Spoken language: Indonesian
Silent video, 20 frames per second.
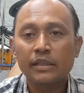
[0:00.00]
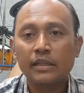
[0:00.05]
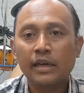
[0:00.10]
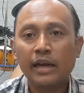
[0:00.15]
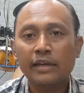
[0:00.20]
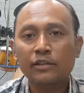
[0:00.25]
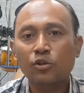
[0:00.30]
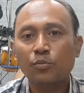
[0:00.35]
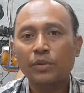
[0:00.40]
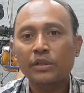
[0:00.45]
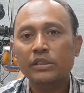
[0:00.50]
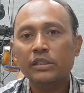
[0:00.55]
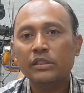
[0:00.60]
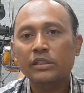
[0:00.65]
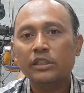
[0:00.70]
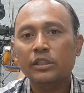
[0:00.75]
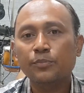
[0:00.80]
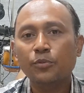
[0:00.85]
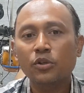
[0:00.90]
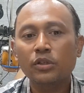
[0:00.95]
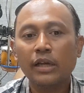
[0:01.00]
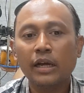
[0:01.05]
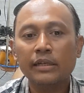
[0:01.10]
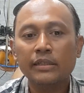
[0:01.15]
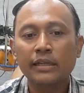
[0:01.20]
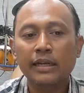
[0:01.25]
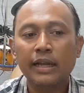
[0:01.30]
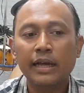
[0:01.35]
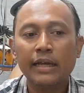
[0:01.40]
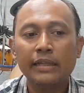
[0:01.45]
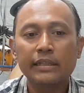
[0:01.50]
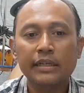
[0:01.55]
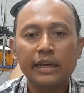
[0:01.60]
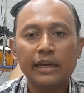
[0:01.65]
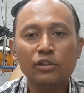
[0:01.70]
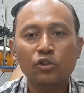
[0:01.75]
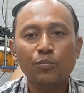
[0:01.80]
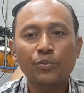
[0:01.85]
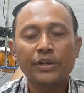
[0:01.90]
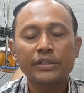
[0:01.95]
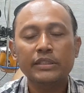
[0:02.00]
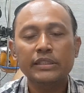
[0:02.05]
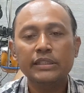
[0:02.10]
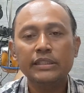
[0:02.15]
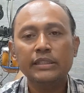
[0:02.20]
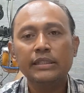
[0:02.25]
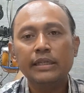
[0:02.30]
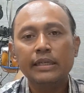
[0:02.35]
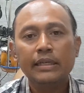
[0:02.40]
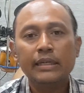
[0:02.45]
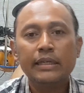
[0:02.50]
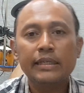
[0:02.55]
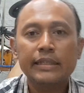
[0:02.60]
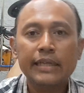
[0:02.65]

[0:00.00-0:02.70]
tekanan kompresi tersebut adalah tekanan kompresi